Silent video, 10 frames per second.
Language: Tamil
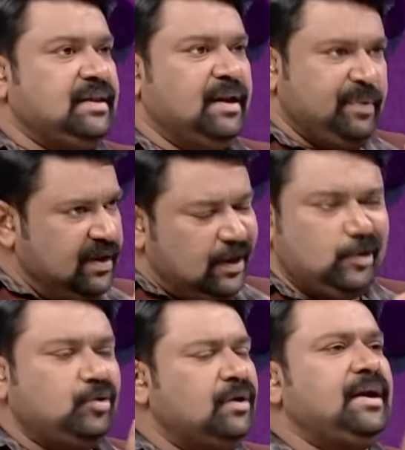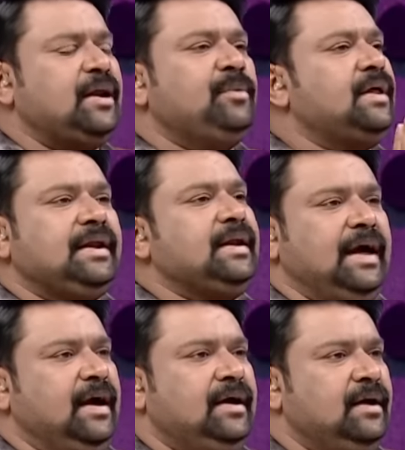தெரியல இப்போ நீங்கள் சொல்கிற நடைமுறை
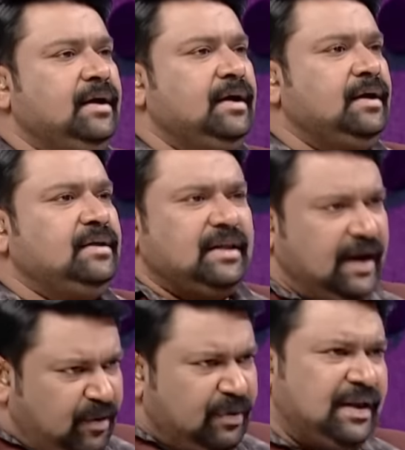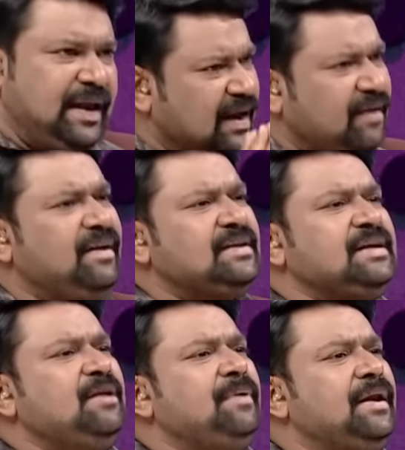இருக்குல்ல ஆமாம் இந்த நடைமுறை கேட்கவே
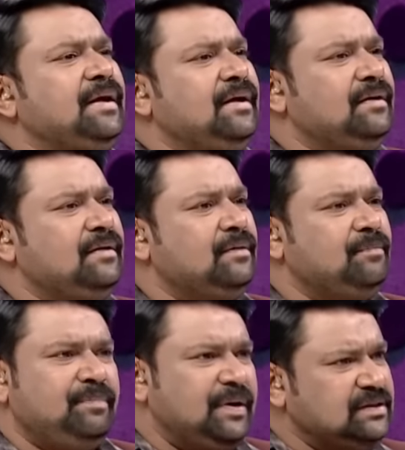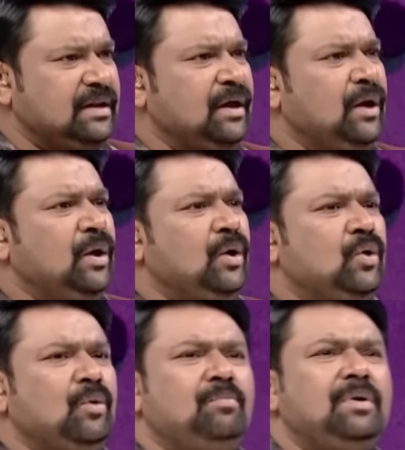எனக்கு சலிப்பாக இருக்குது சரி பர்சனல்
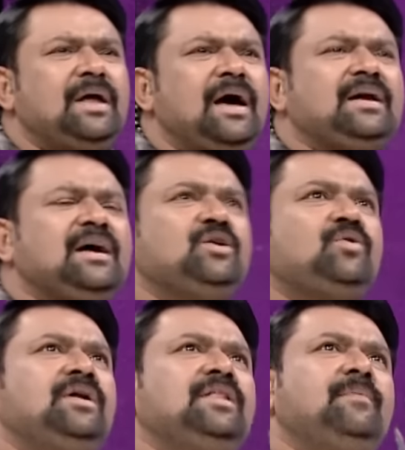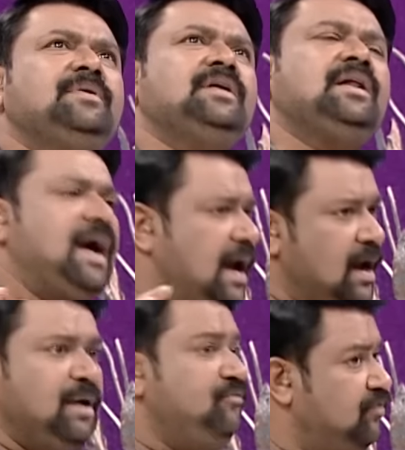ரொம்ப டார்க்காக அந்த குழந்தைய பற்றி எனக்கு ஐ
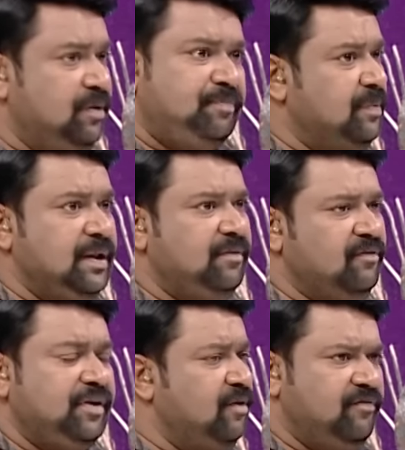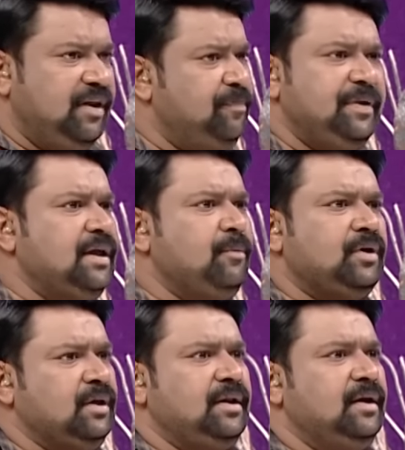ஐம் ஃபீல் ஃபீல் ஃபீல் வெரி பிட்டி
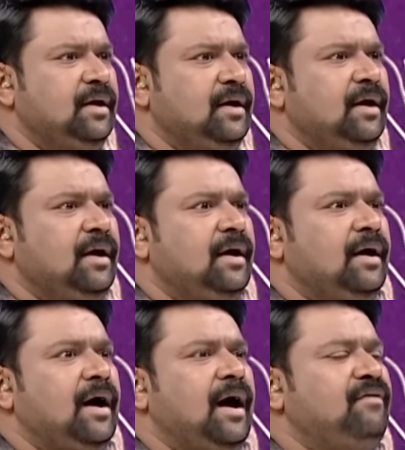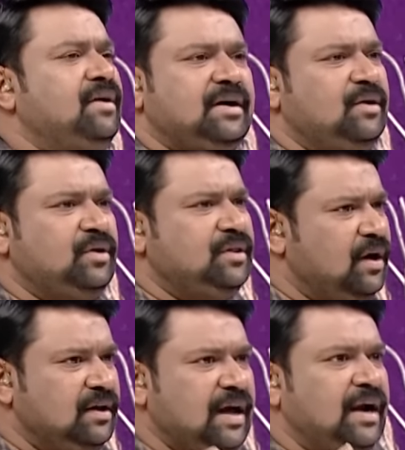அபவுட் எஸ் அவளுக்குன்னு இந்த
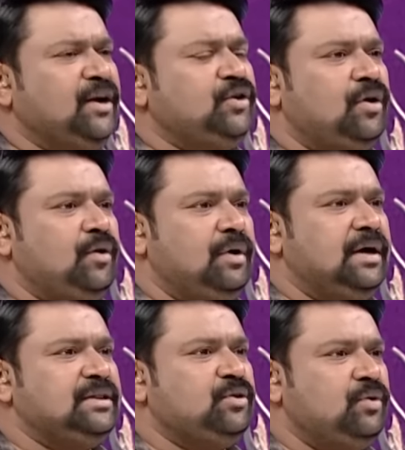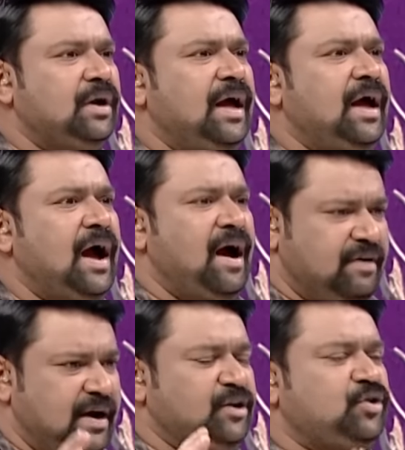இந்த அடல்ட்டோட உலகத்துக்குள்ளே
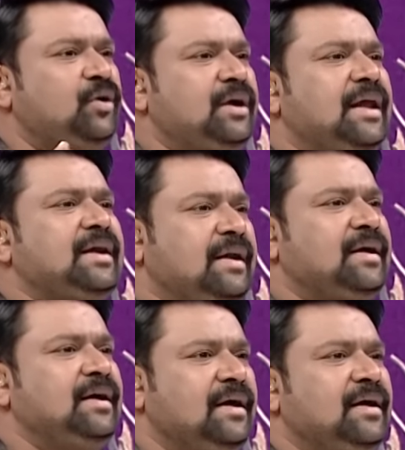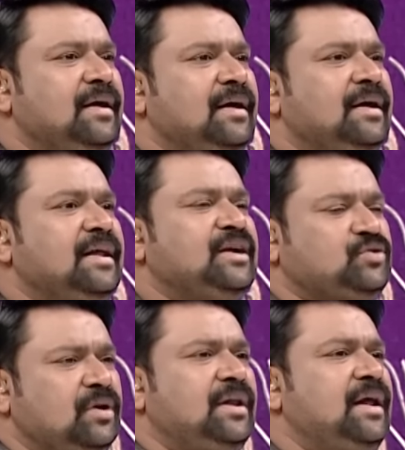அவள் கண்ட்ரோல்டாக இருக்கா இருக்க ஆமாம்
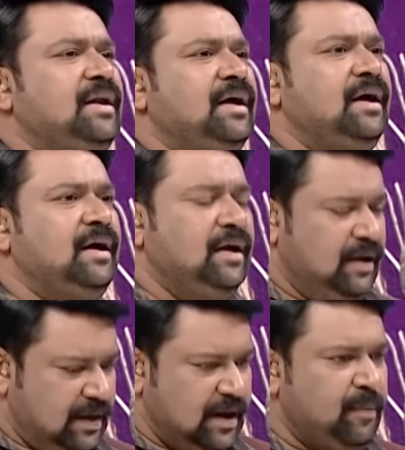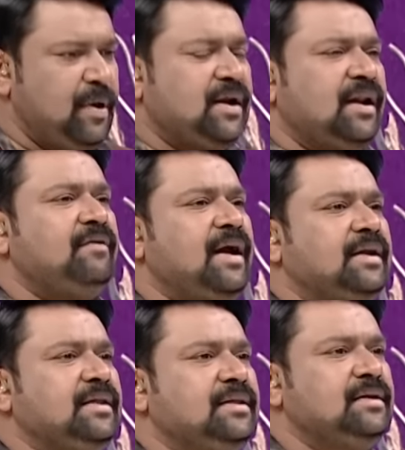நீங்கள் சொல்றதுல என்னென்னா எல்லா பிளாக்லையும்
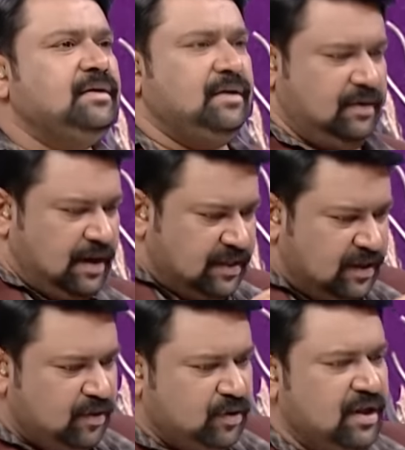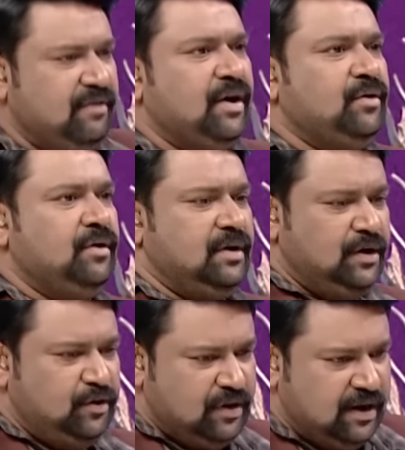விளையாடுது அது அந்த கொஞ்சம் விளையாடும்
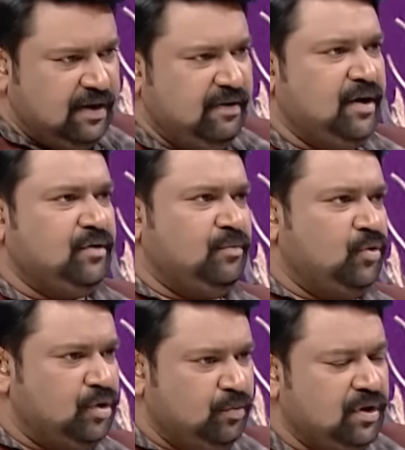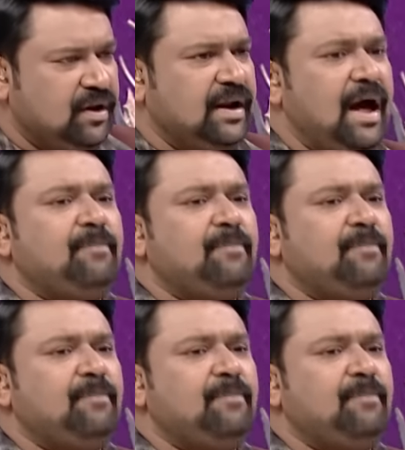ரெண்டு டு ரெண்டு விளையாடும் மூணு டு மூணு எல்லாம்